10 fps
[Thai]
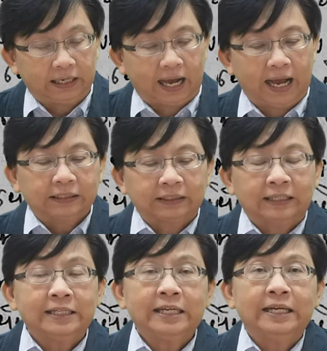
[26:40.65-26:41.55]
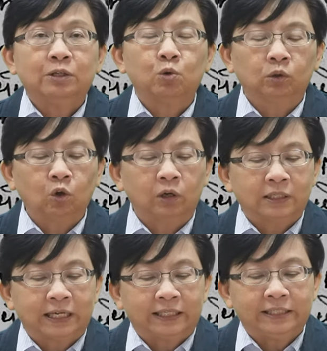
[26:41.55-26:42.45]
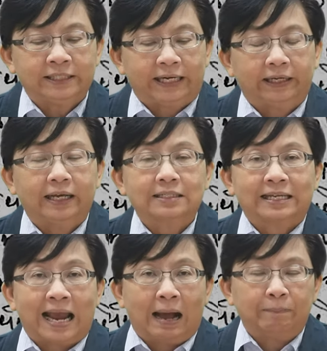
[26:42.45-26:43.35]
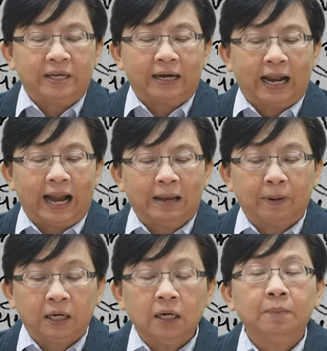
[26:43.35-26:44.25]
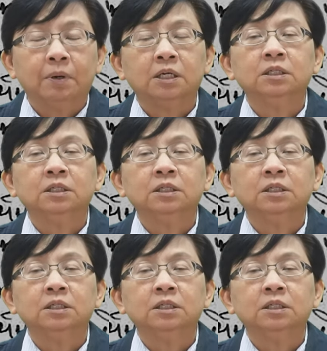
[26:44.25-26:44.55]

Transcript: นะคะทั้งทั้งที่ในช่วงต้นรัชกาลที่เจ็ดเนี่ยสยามมีรายได้เพิ่ม